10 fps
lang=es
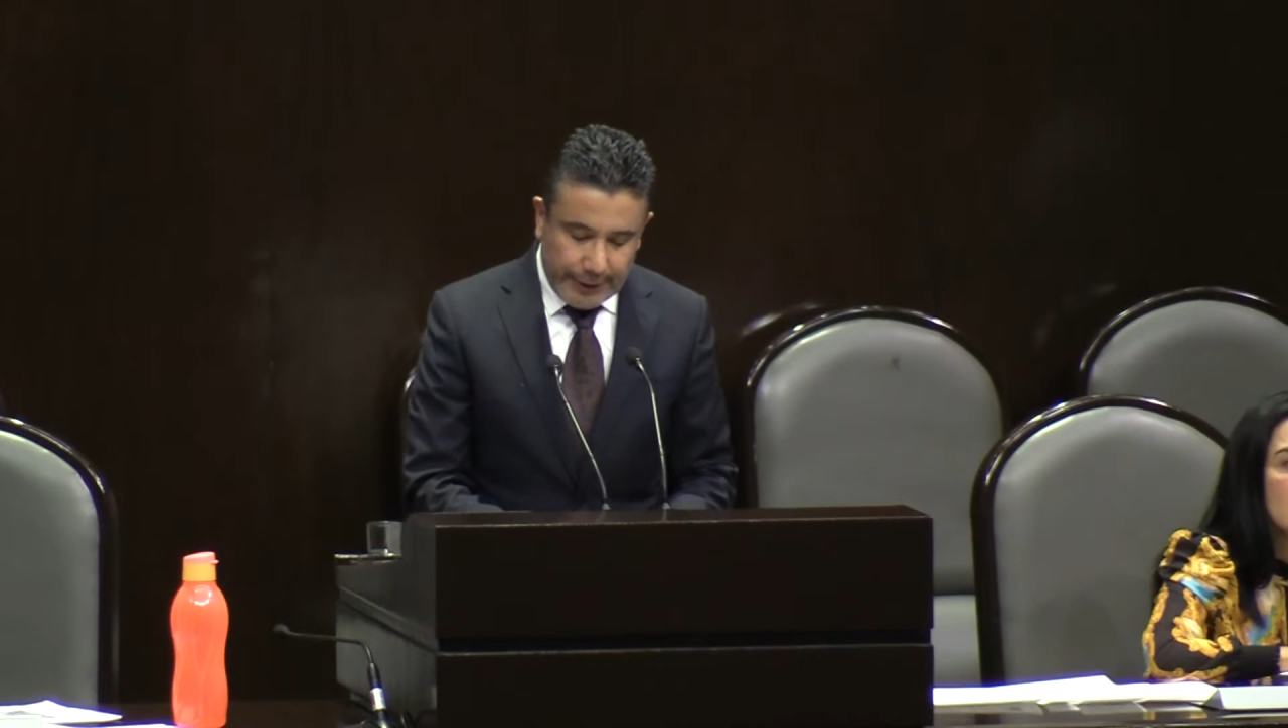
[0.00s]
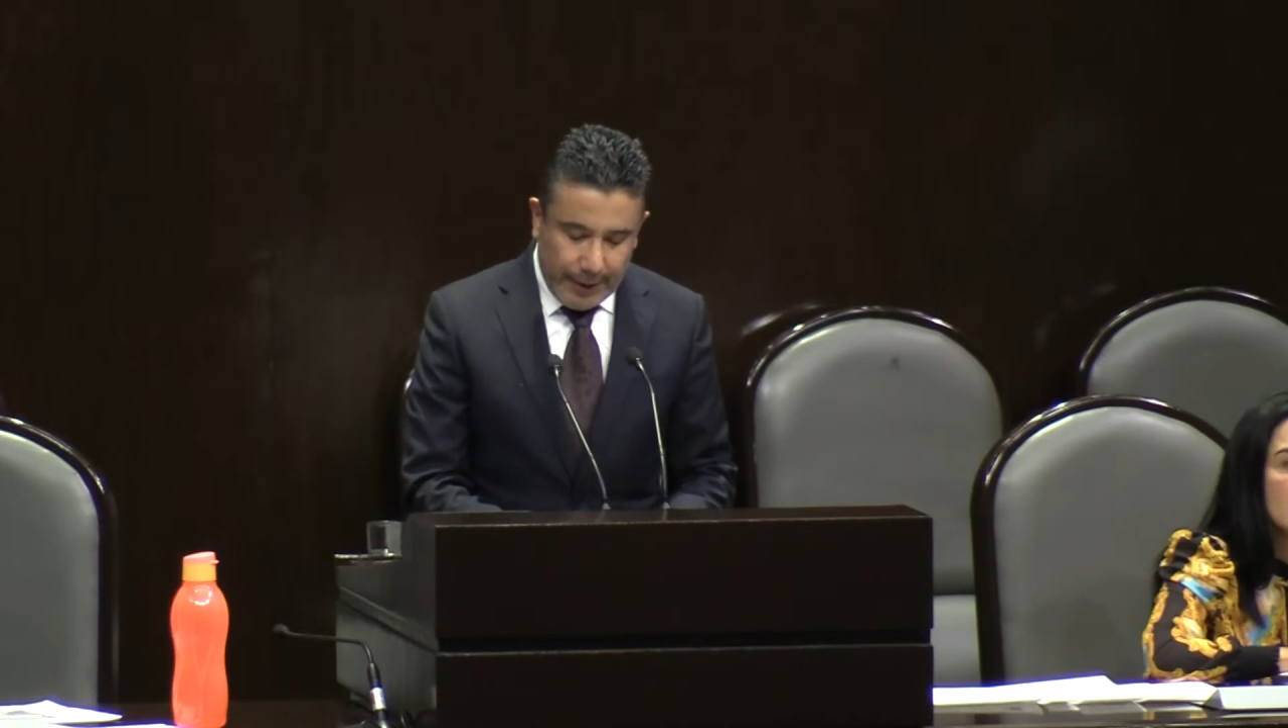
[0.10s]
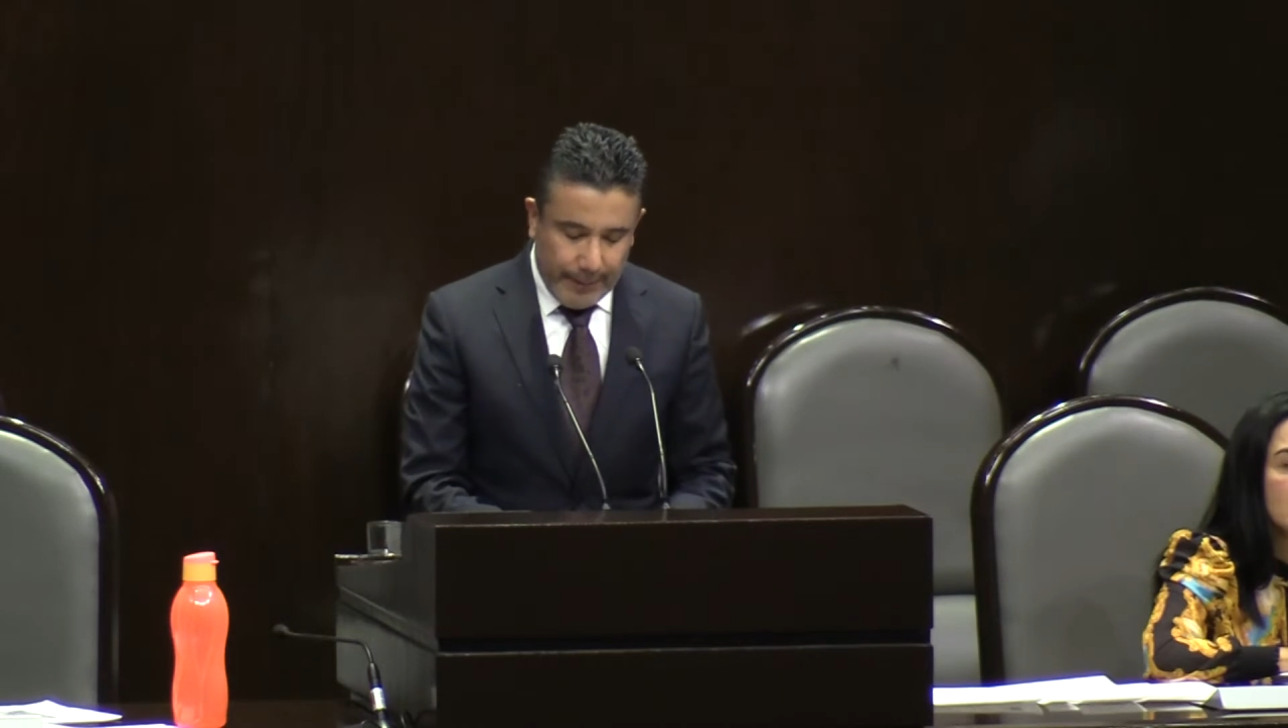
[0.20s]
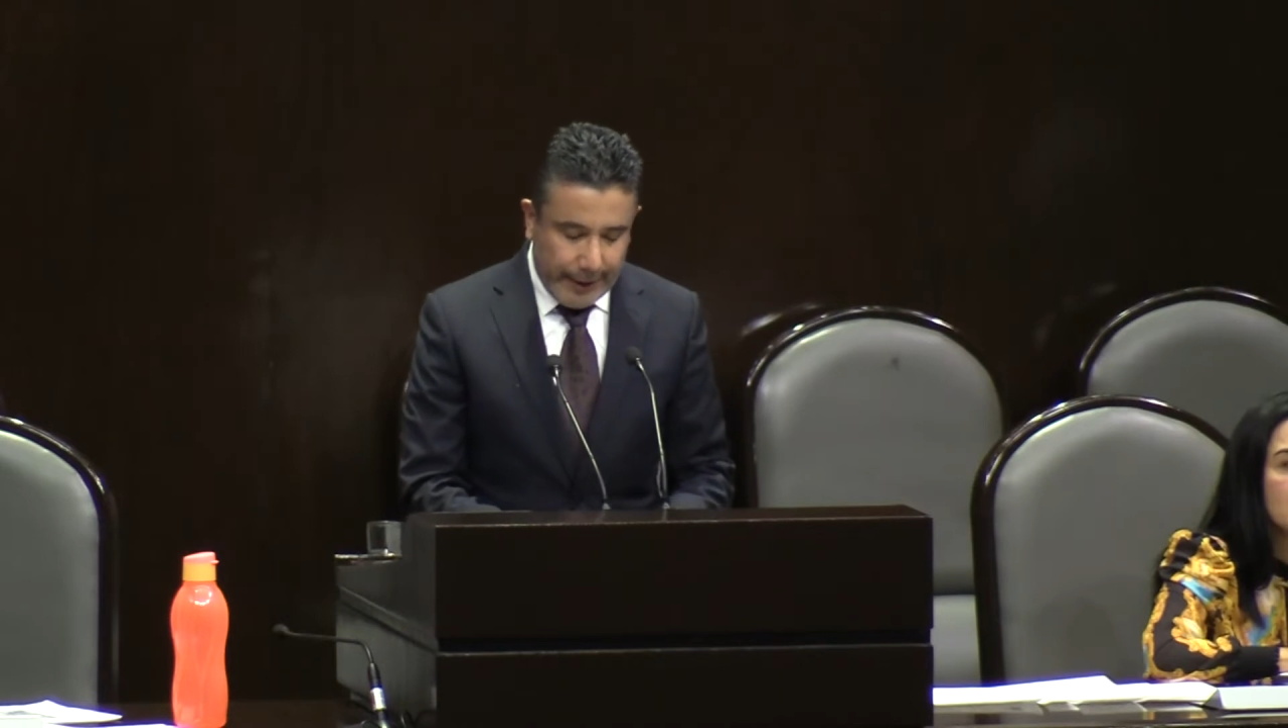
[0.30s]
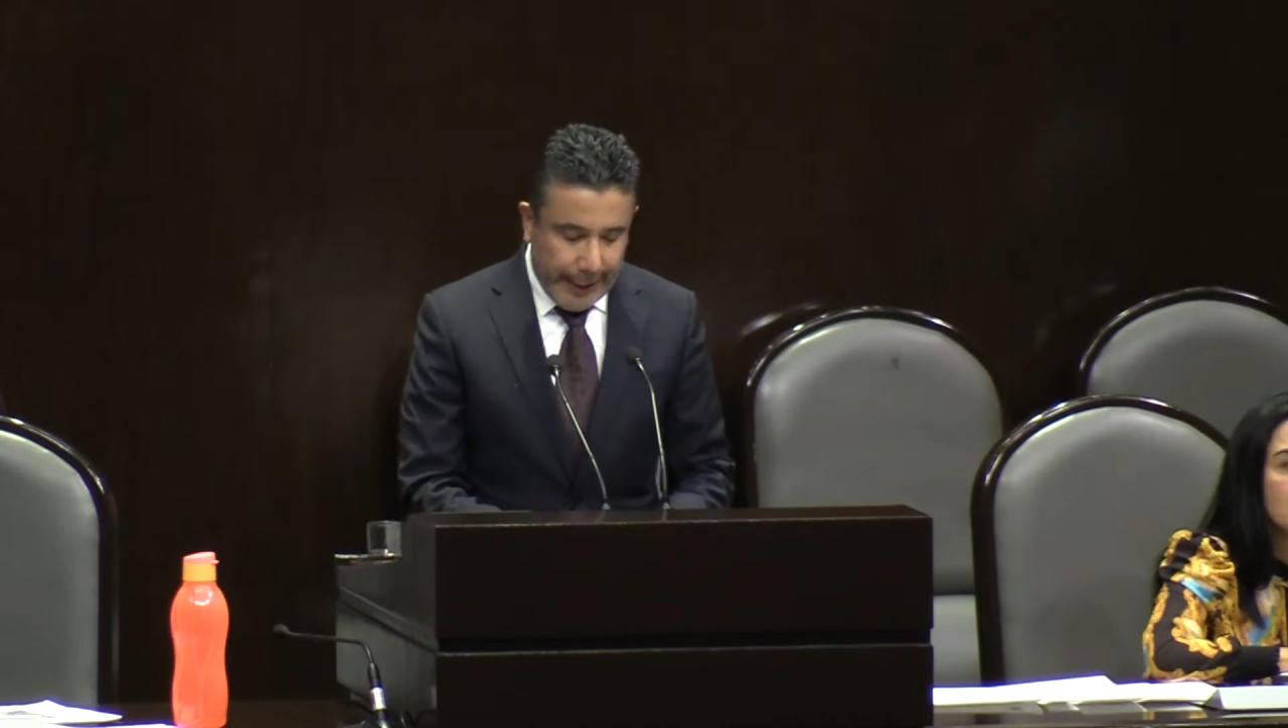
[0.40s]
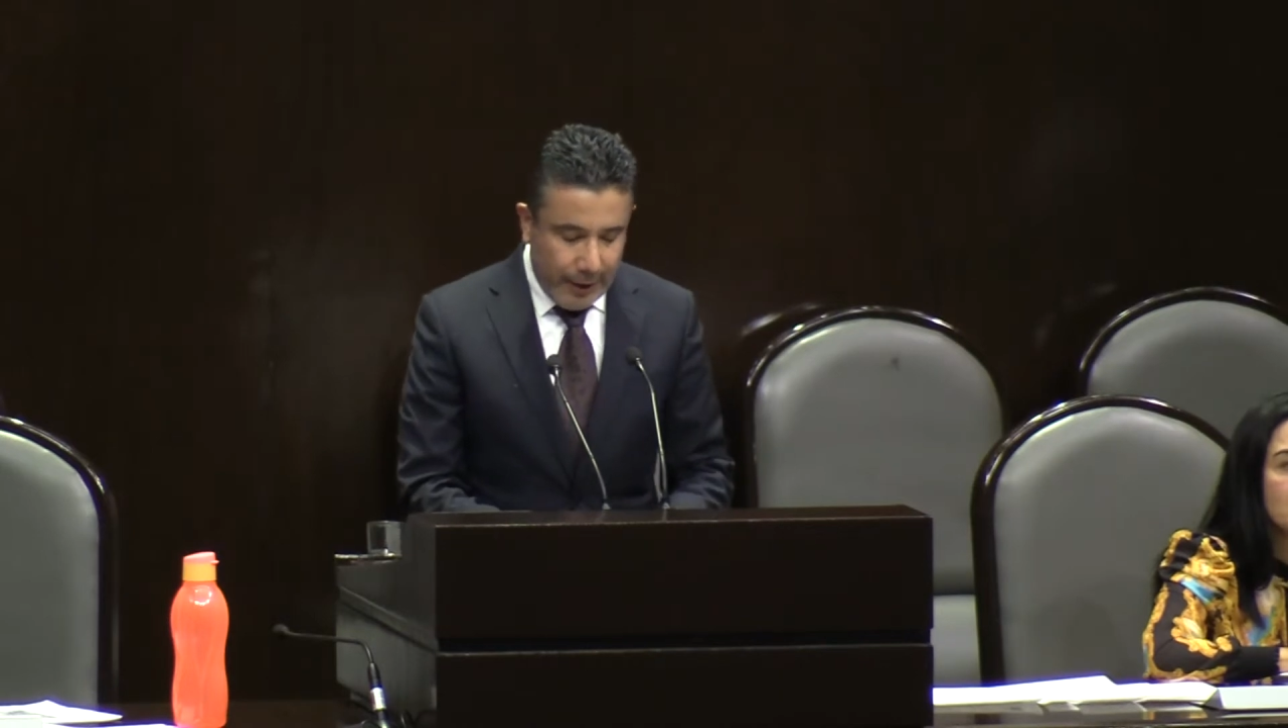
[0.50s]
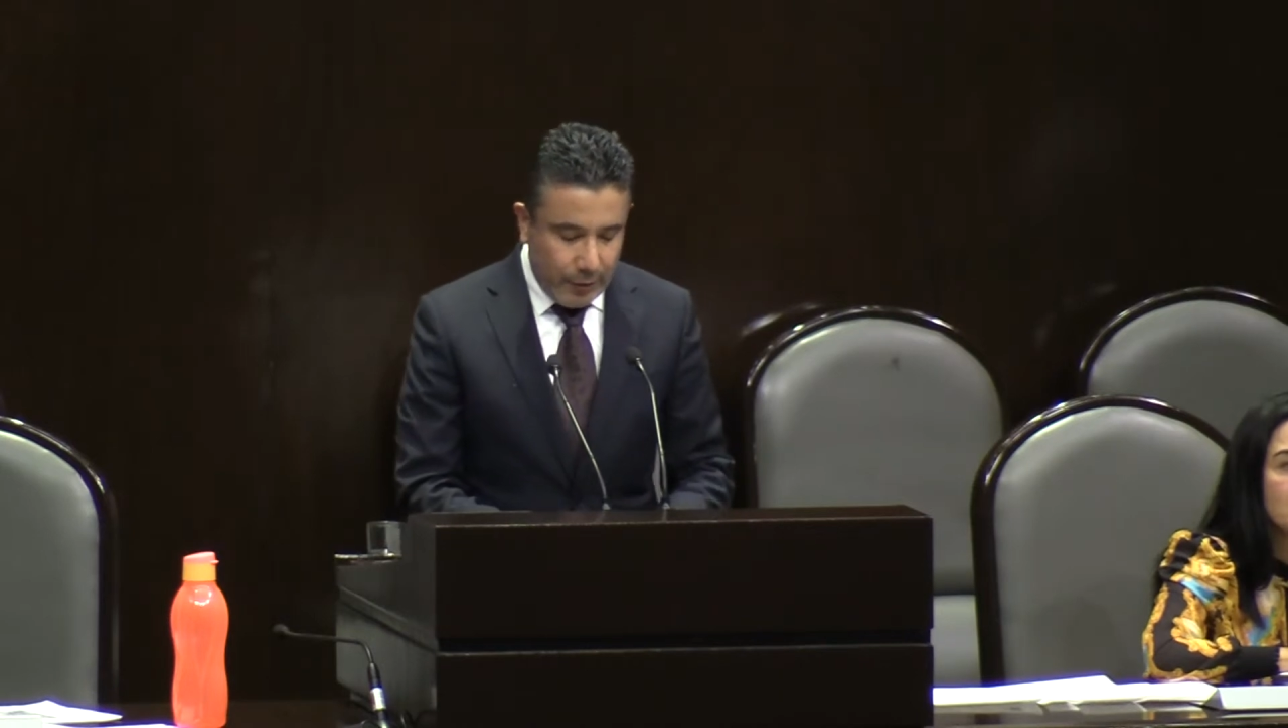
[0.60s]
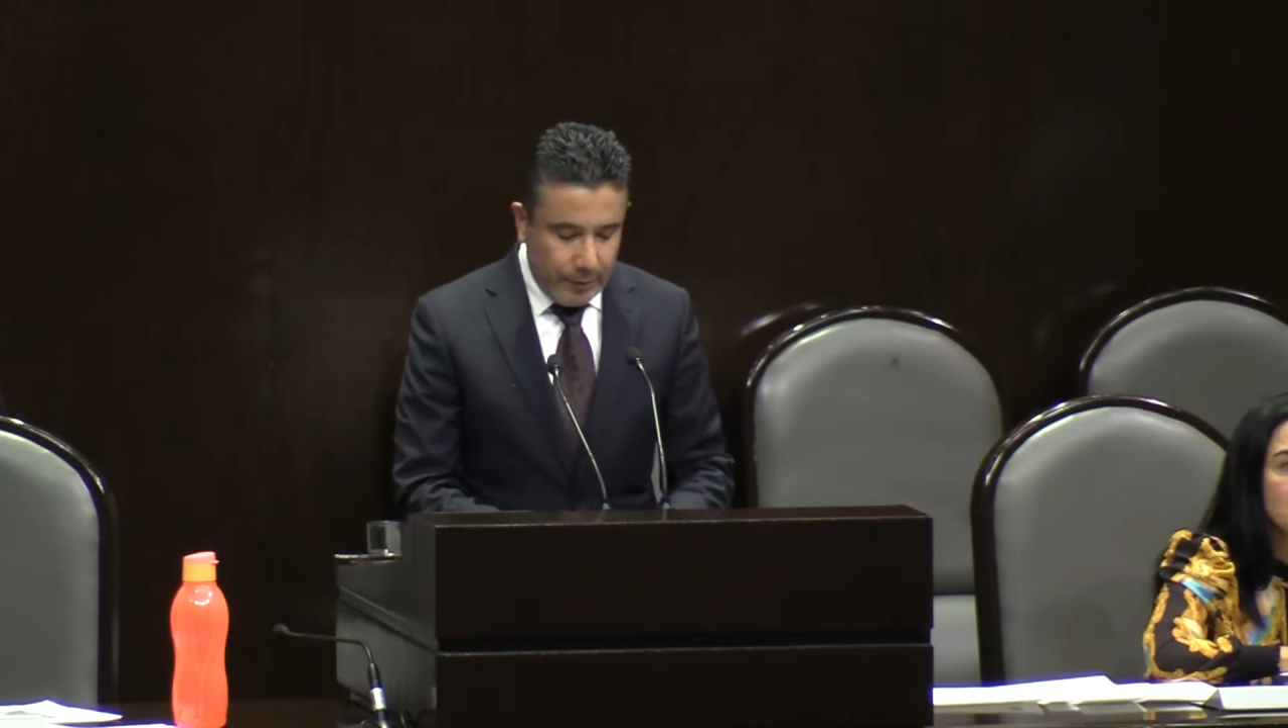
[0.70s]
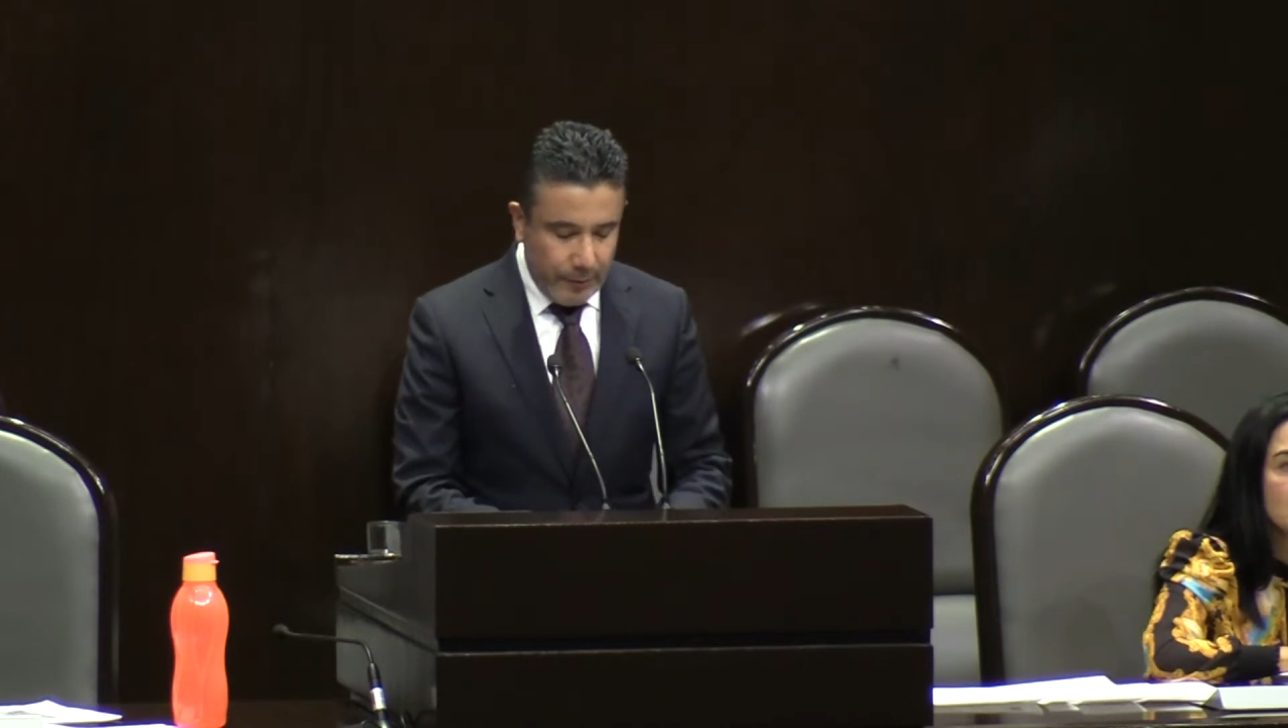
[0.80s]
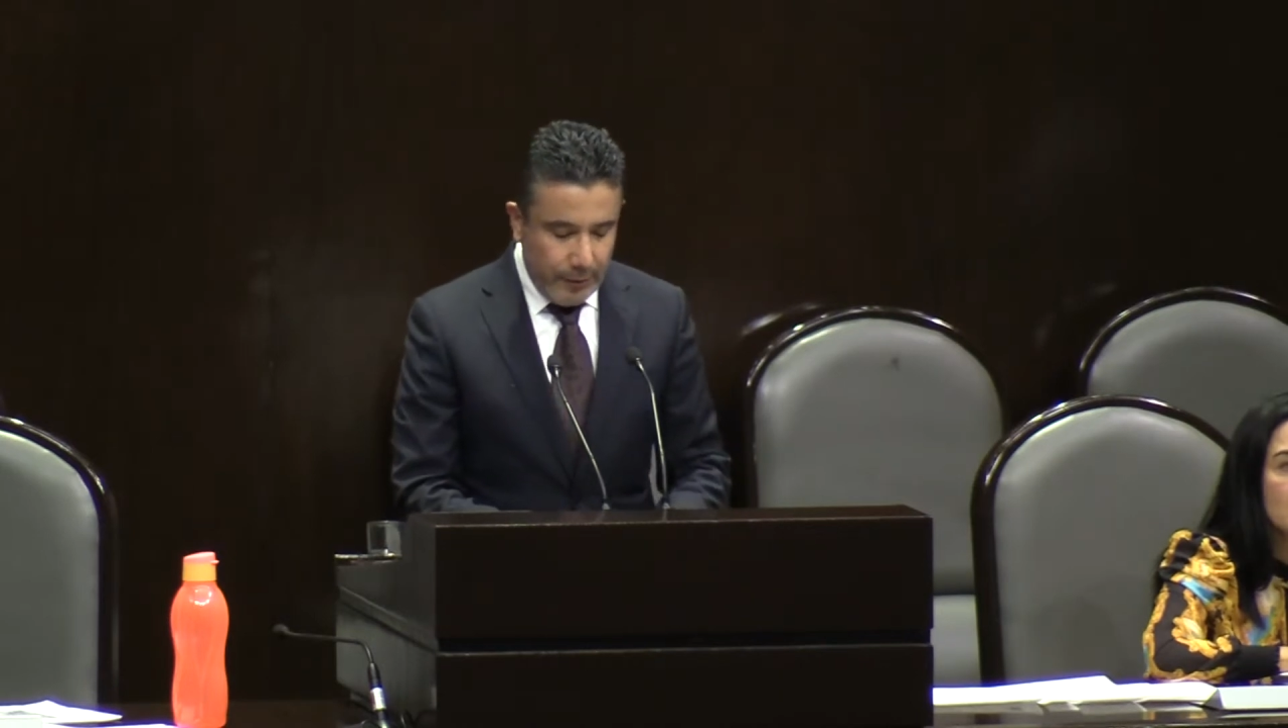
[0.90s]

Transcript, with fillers: del mercado,